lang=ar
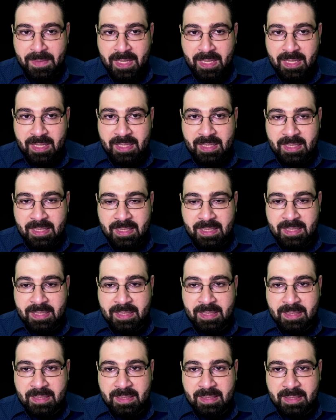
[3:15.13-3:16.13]

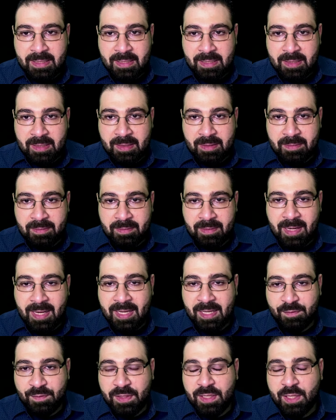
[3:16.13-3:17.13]
آه
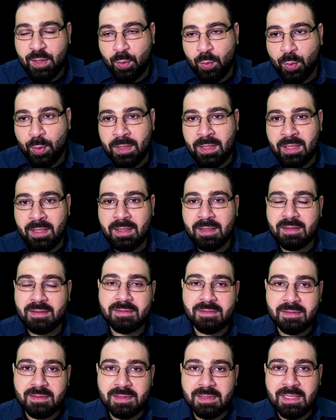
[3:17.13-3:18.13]
لكن فيني اقول
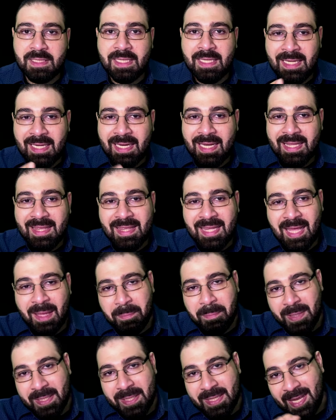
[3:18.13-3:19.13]
ان
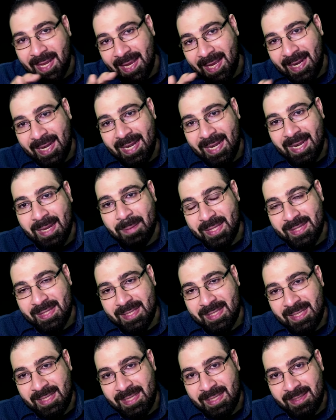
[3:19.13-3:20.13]
الدابه
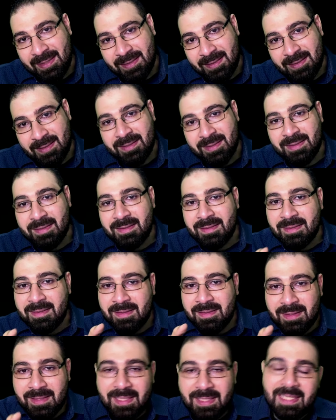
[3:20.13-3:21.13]
كلمتني
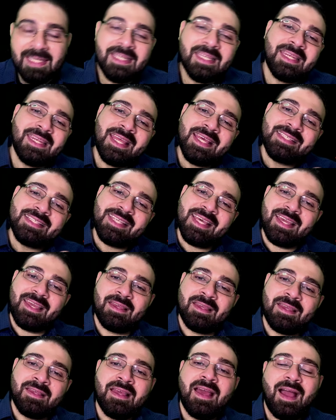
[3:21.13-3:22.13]
ان الناس
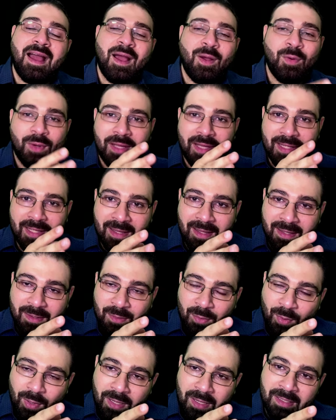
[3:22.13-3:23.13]
ك... او او
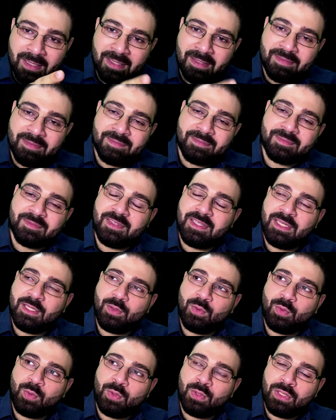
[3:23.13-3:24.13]
آه فيني
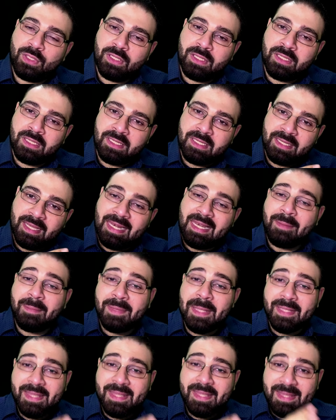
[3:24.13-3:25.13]
اقول آه
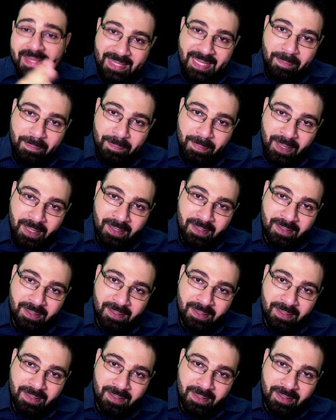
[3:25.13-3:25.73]
كلمتني الدابه